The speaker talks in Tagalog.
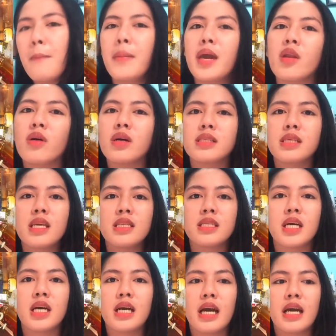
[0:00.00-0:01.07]
Meron kasing
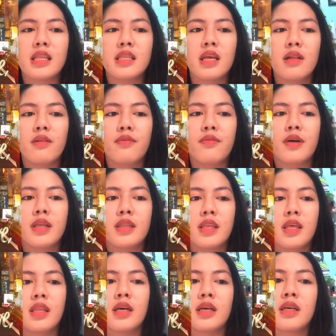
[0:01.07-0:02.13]
isang Katniel fan
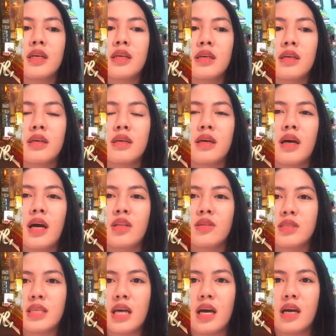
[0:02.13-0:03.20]
na nag,
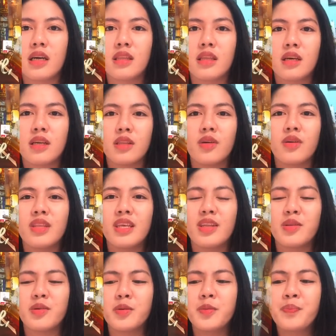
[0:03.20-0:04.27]
ano sa akin, nagtawag
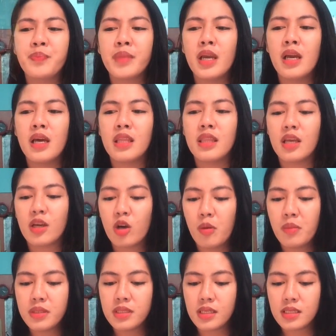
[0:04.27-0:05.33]
nito,
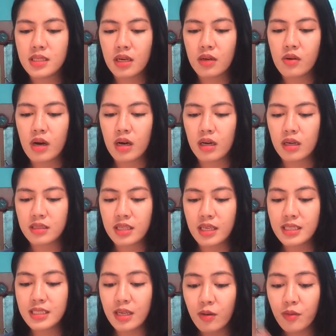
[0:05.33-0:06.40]
nag-comment sa isa, sa
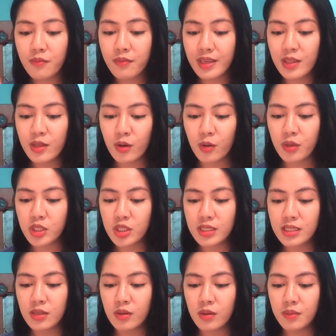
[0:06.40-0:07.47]
isa kong video which
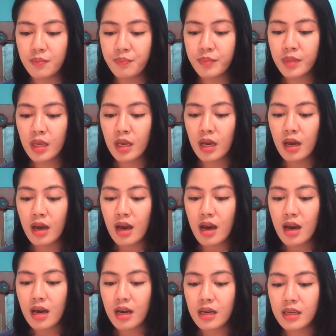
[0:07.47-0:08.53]
is yung
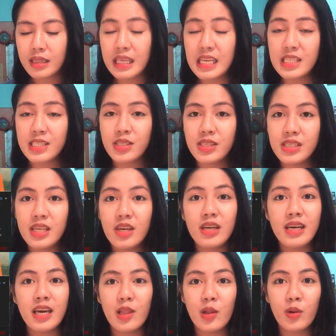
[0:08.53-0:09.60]
teaser
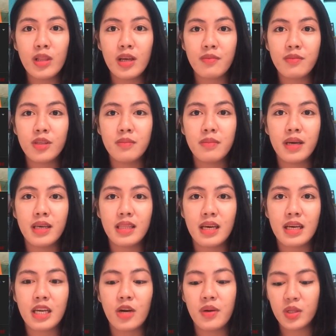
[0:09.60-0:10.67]
ng Hello Love Goodbye
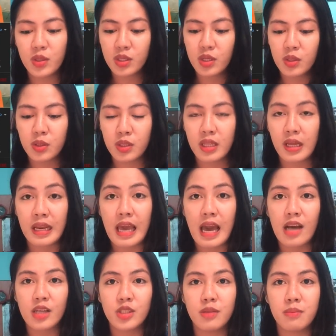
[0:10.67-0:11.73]
na gawan ko daw to na
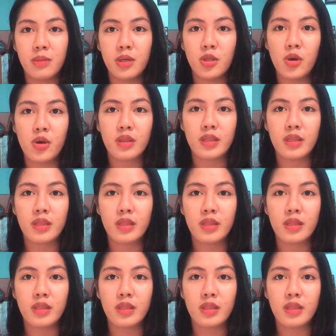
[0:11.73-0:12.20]
reaction video